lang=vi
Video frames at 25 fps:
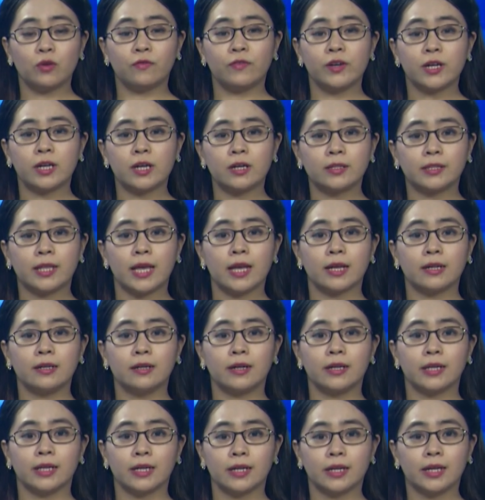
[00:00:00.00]
đối với cơ thể
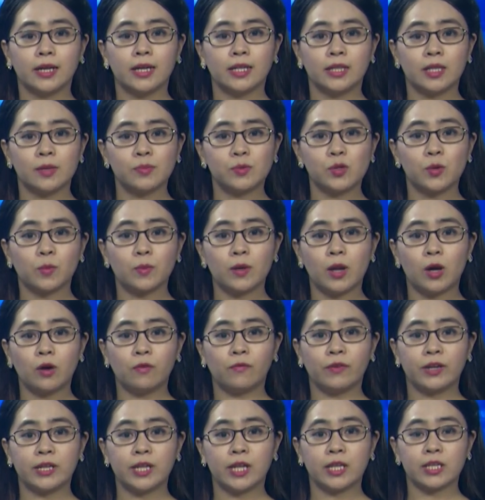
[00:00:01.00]
người khi tiếp xúc
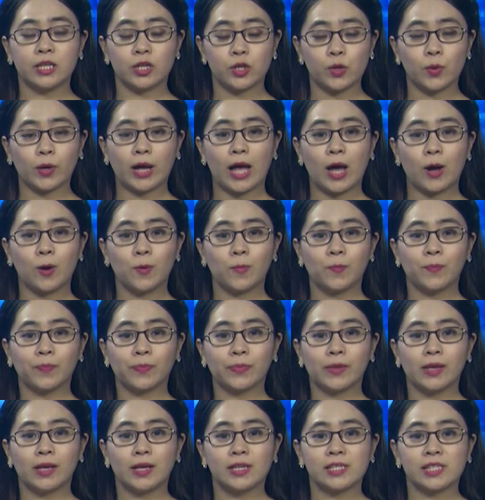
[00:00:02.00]
lâu với nền nhiệt độ cao.
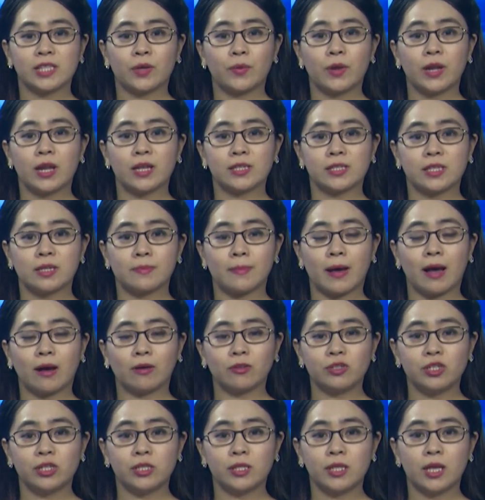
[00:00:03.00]
Sau đây là dự
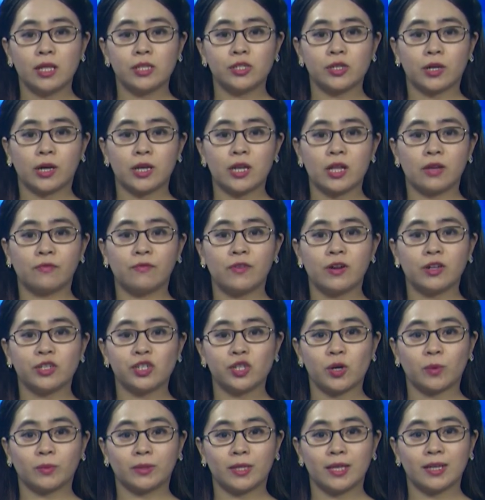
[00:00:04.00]
báo chi tiết cho các địa phương
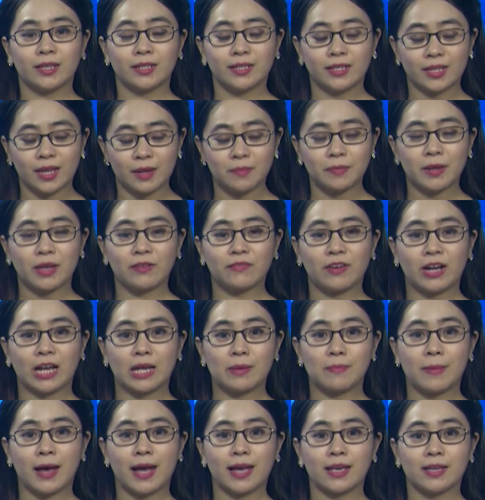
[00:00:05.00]
trong tỉnh đêm nay và
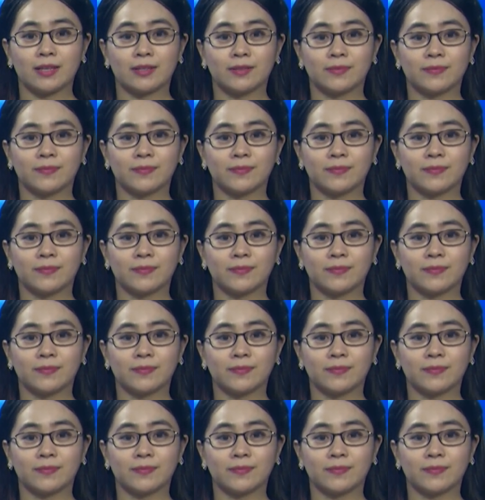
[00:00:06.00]
ngày mai.